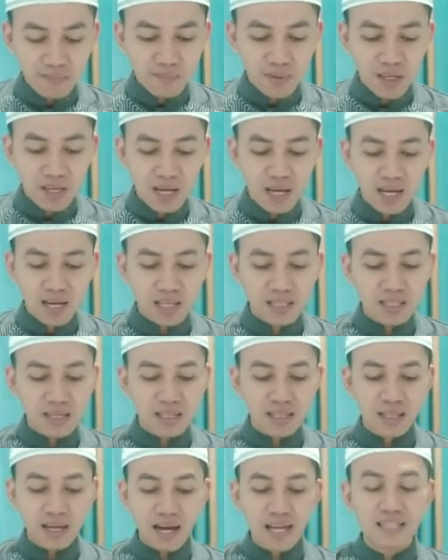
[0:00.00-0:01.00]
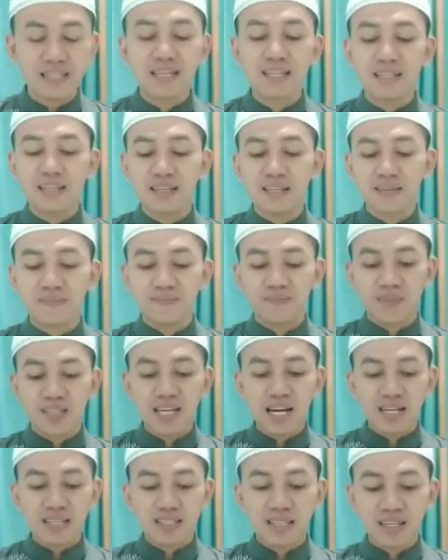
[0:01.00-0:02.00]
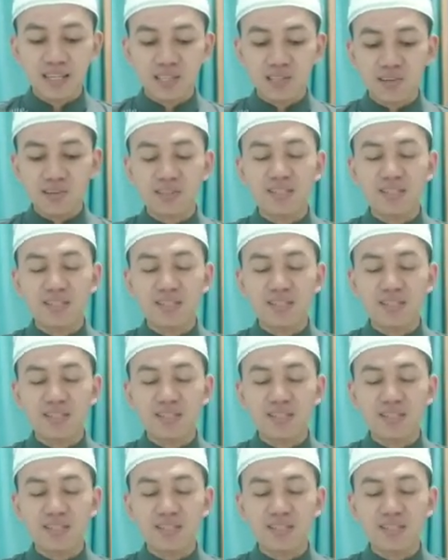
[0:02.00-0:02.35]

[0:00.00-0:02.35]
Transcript: bihadal adadi yang dihitung